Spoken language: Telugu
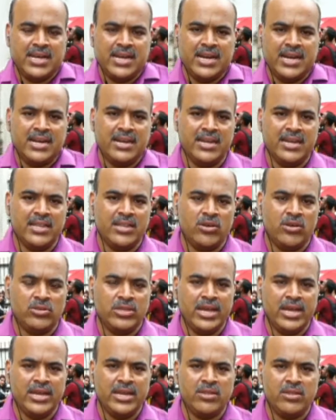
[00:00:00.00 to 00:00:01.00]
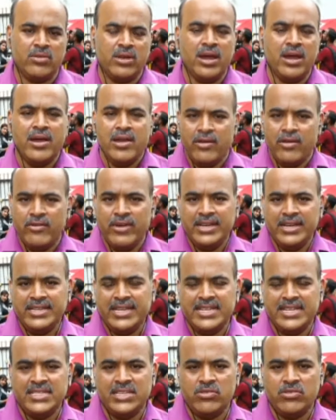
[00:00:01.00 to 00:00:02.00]
సంఘటనలు ఎదురవుతాయన్నది కూడా వెయిట్
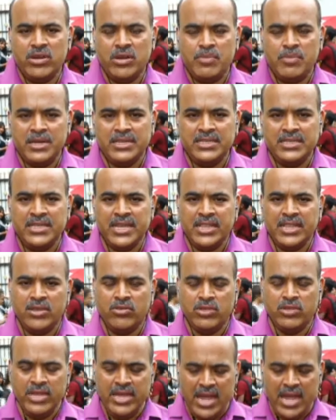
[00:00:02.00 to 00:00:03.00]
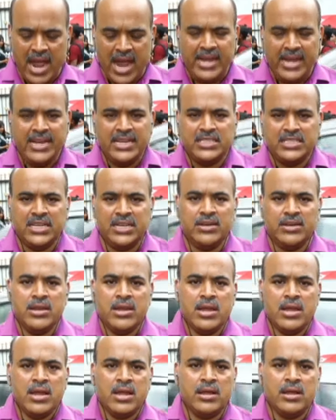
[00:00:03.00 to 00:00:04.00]
చేయాల్సినటువంటి పరిస్థితి అయితే ఉంది హైటెన్షన్
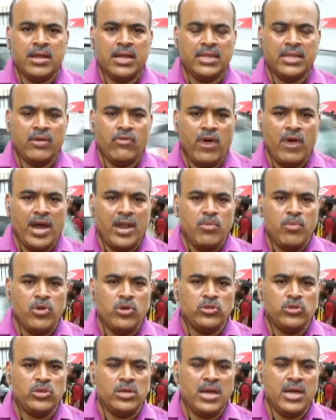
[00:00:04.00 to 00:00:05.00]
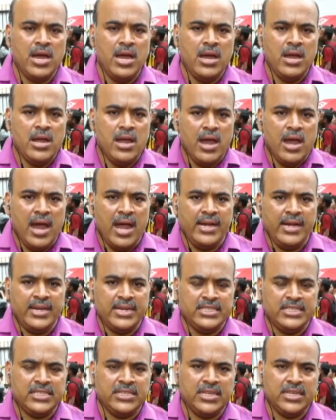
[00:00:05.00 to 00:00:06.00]
గత వారం రోజులుగా
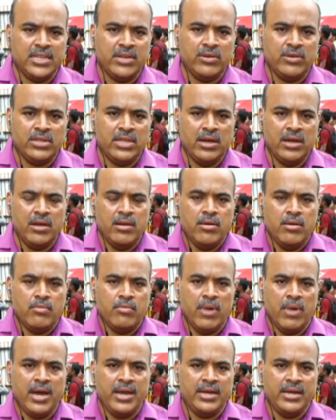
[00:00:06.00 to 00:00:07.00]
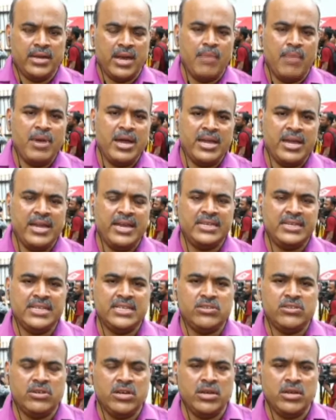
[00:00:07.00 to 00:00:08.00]
హైటెన్షన్ ఆ తర్వాత భారీ డ్రామా క్రియేట్
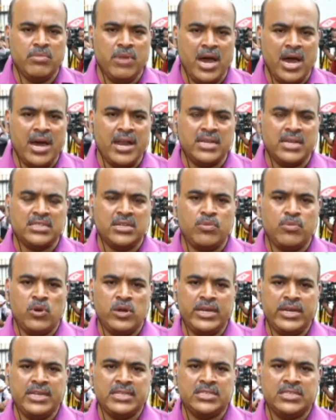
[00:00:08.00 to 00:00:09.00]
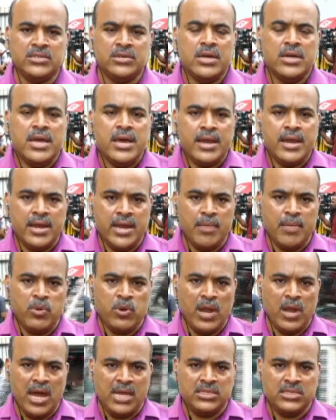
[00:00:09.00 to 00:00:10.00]
చేసినటువంటి మహారాష్ట్ర పొలిటిక్స్
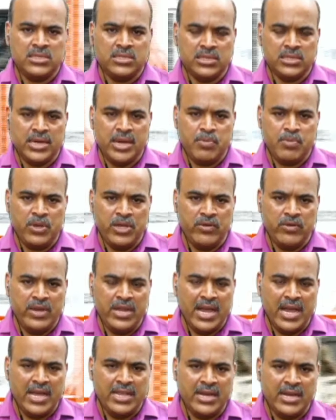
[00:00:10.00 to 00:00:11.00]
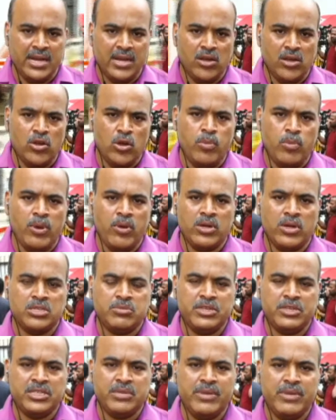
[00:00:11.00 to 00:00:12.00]
రేపు లాస్ట్ రేపు ఈవినింగ్ ఐదు గంటల లోపల ఒక
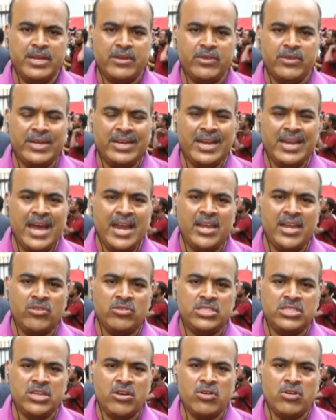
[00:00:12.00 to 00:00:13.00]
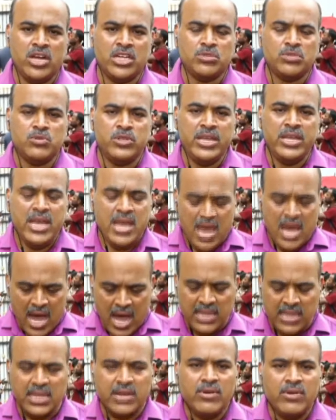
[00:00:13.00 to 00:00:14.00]
స్పష్టమైనటువంటి క్లారిటీ వచ్చే అవకాశం ఉంది
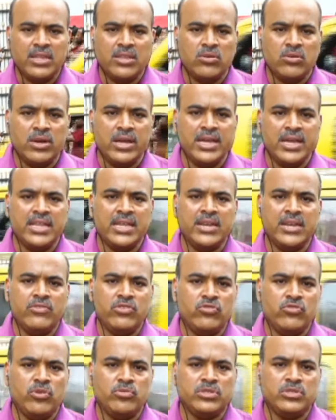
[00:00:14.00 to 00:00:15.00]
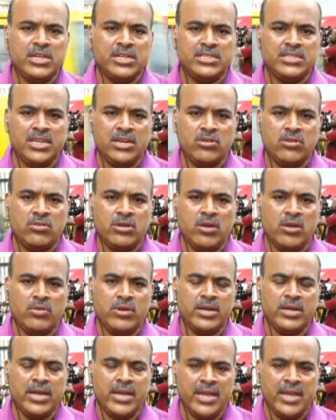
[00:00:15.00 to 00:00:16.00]
ఆ తర్వాత కూడా ఏదైనా విధ్వంసాలు జరగకుండా
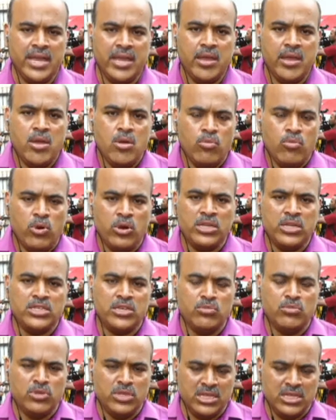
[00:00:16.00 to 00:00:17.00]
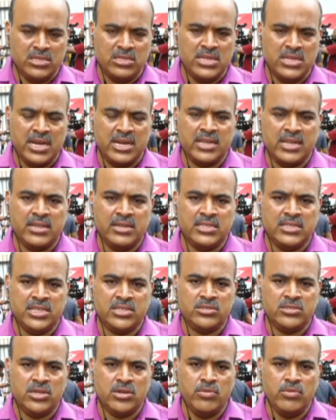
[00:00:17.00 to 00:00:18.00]
ఉండడానికి పోలీసులు ముందస్తు జాగ్రత్తలు
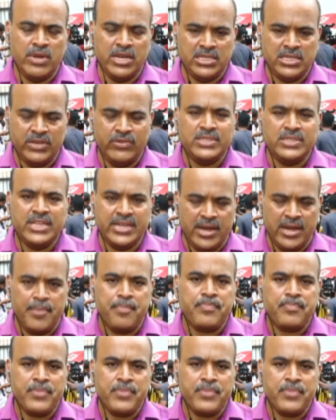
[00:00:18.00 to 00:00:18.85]
చేస్తున్నారు మరి శివసేన